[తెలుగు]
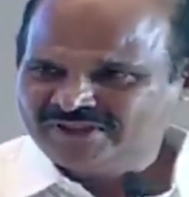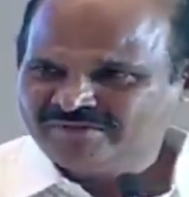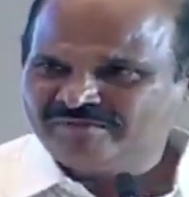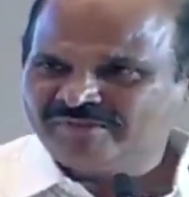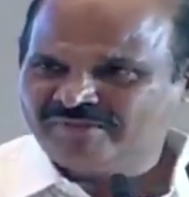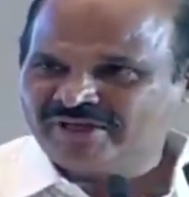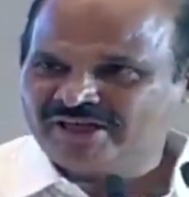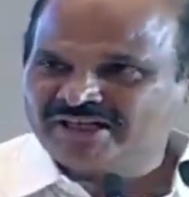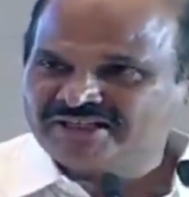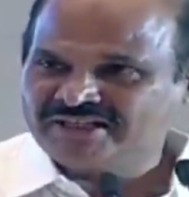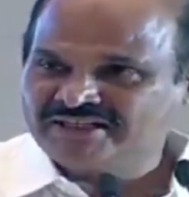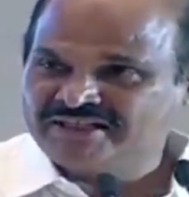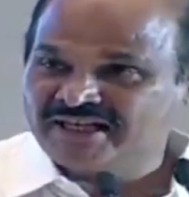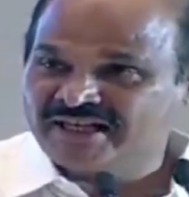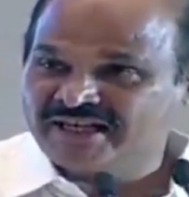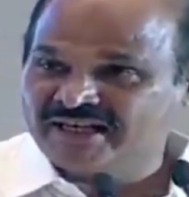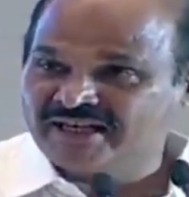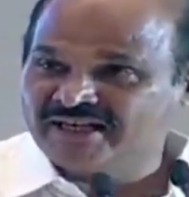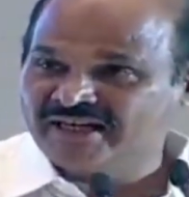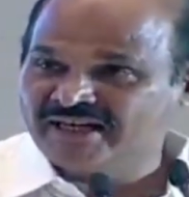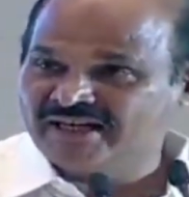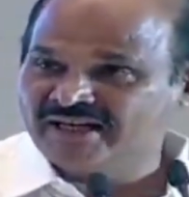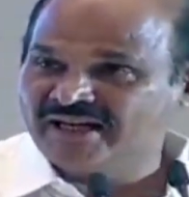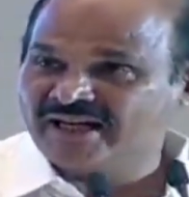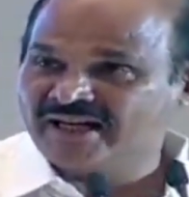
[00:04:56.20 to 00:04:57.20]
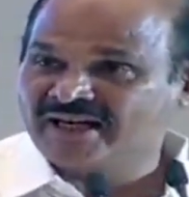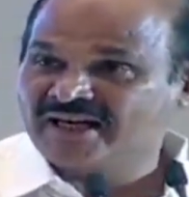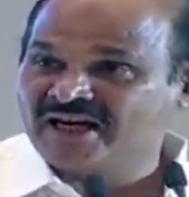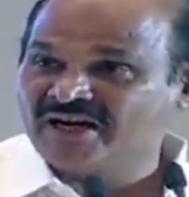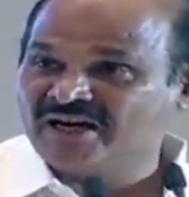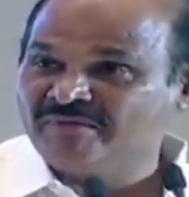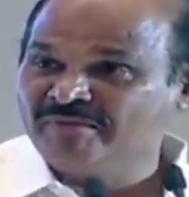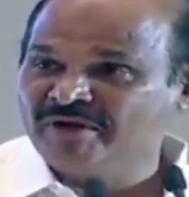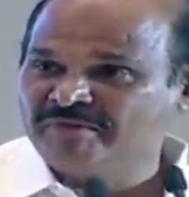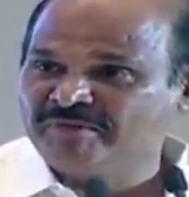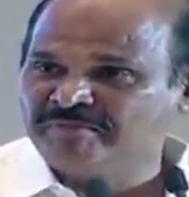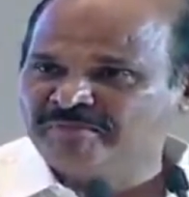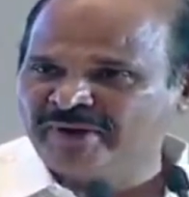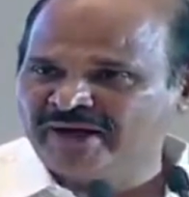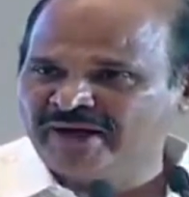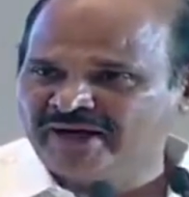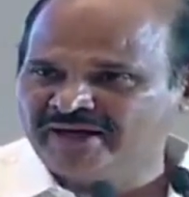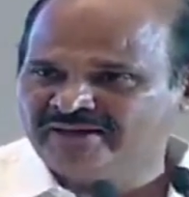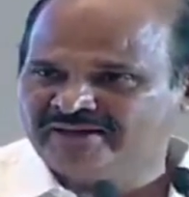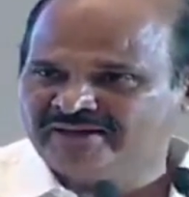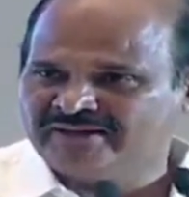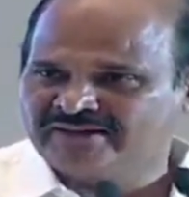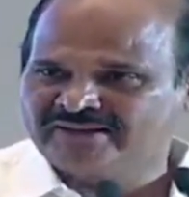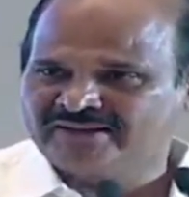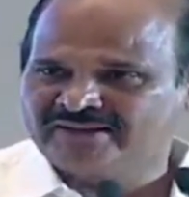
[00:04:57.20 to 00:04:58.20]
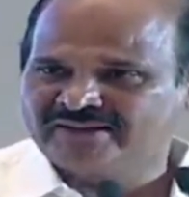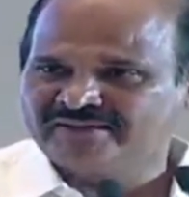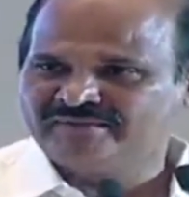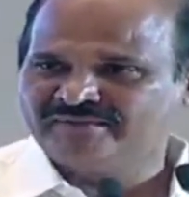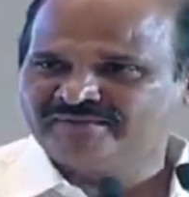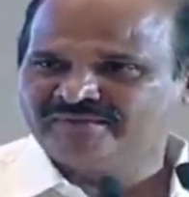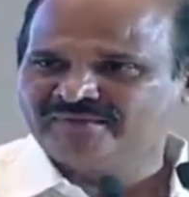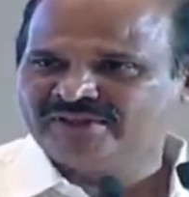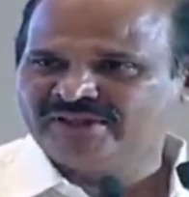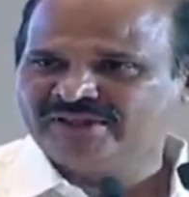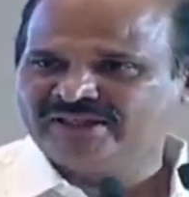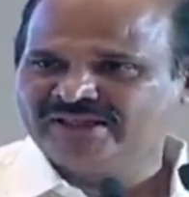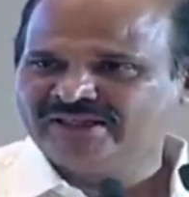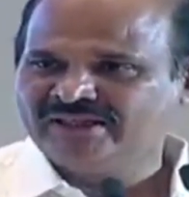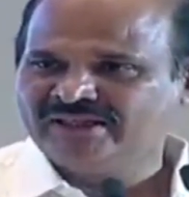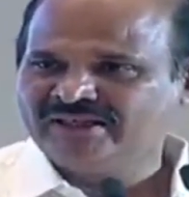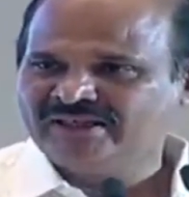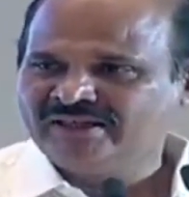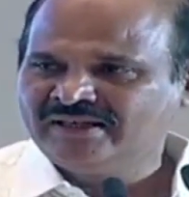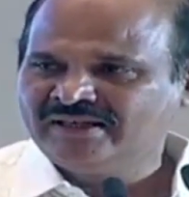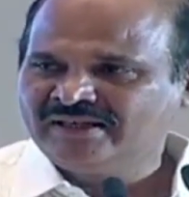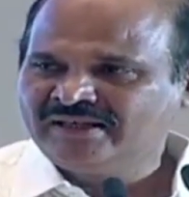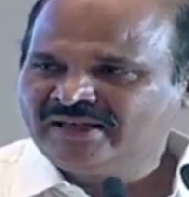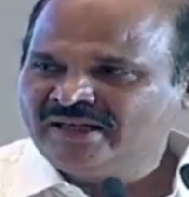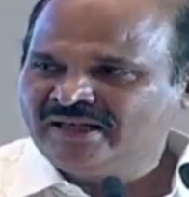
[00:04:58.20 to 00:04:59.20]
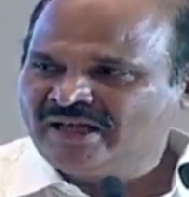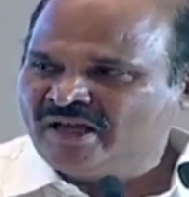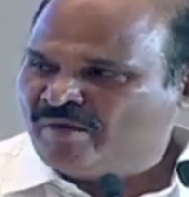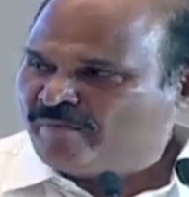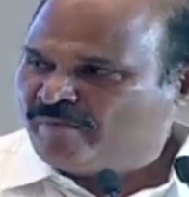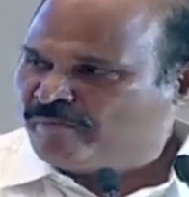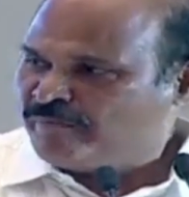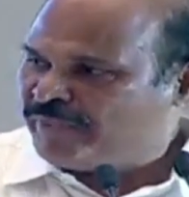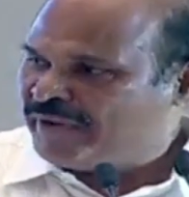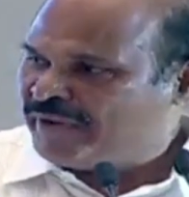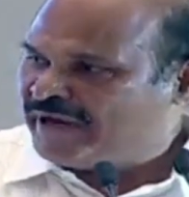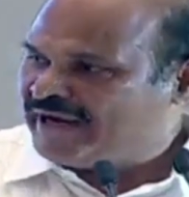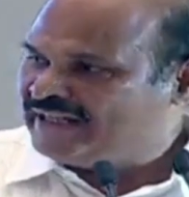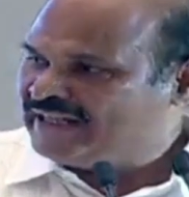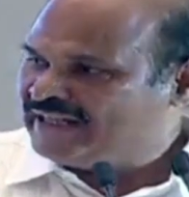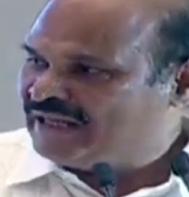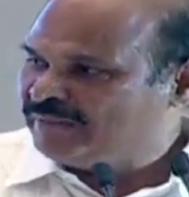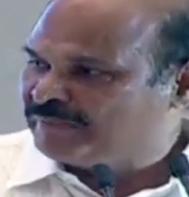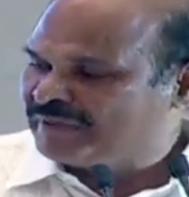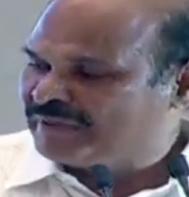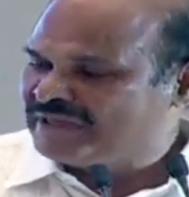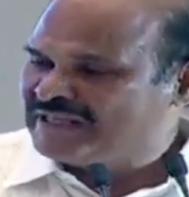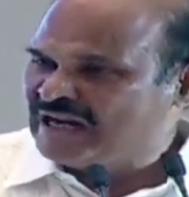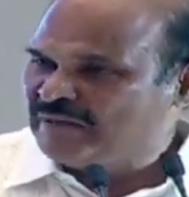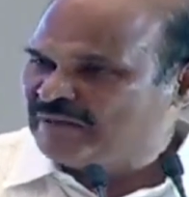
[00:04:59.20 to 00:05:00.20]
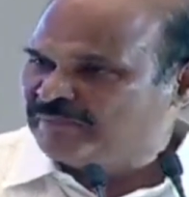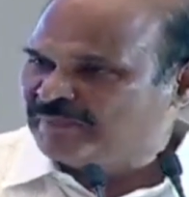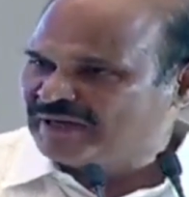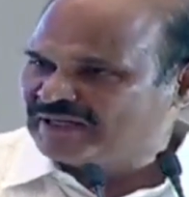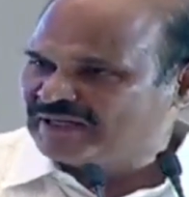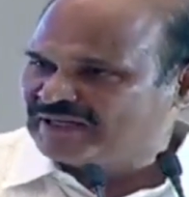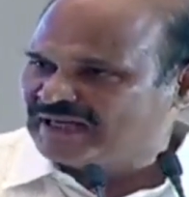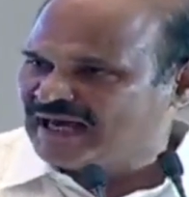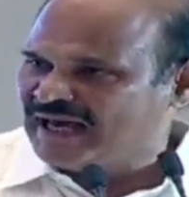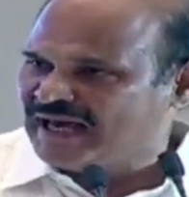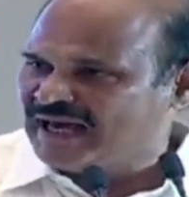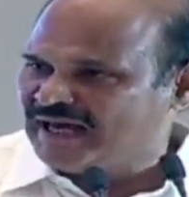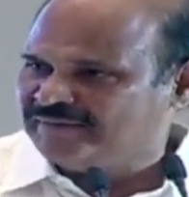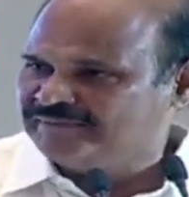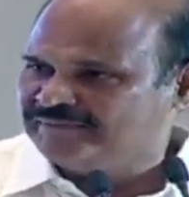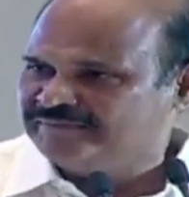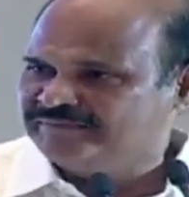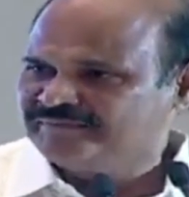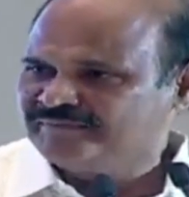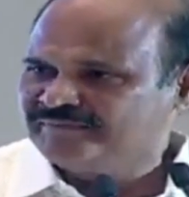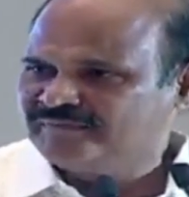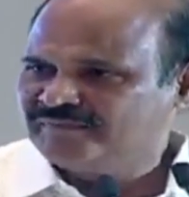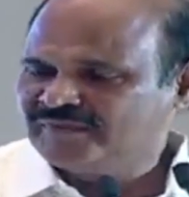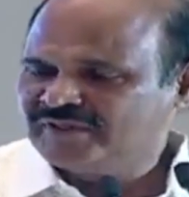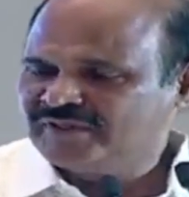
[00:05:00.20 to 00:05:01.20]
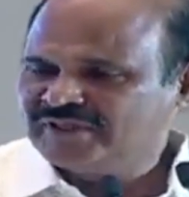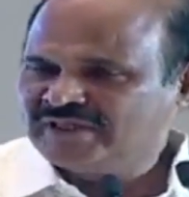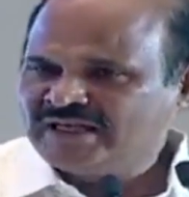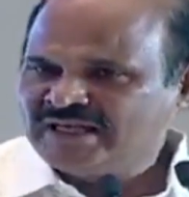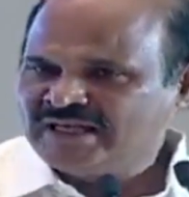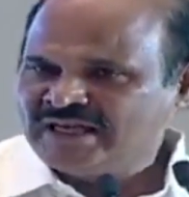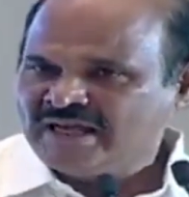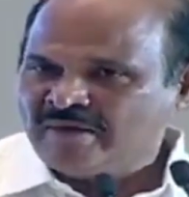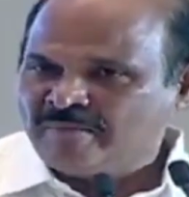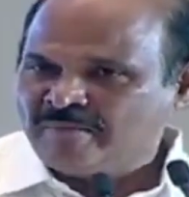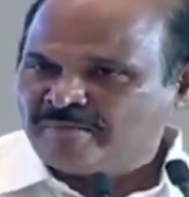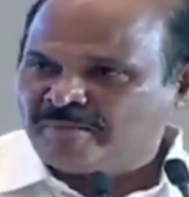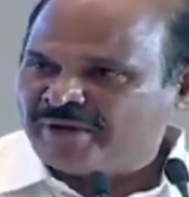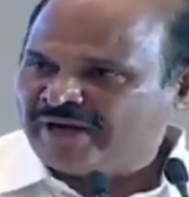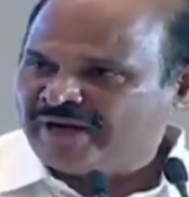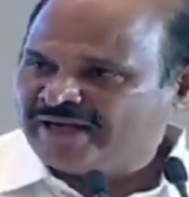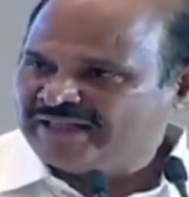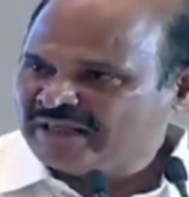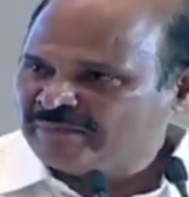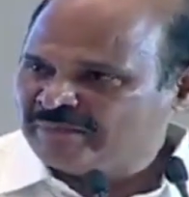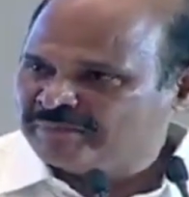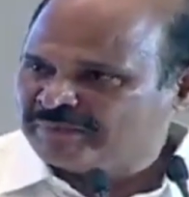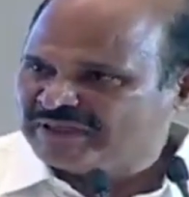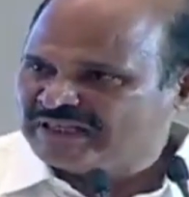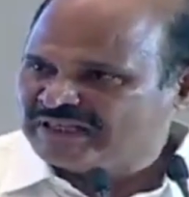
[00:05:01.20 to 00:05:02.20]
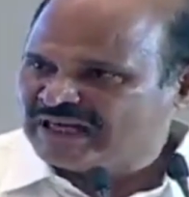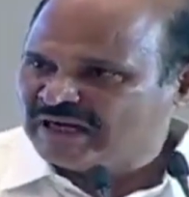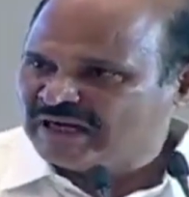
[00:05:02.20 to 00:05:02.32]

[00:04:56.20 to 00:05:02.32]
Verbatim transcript: మన జగనన్న కమిట్మెంట్ పేద ప్రజల పట్ల పేద ప్రజల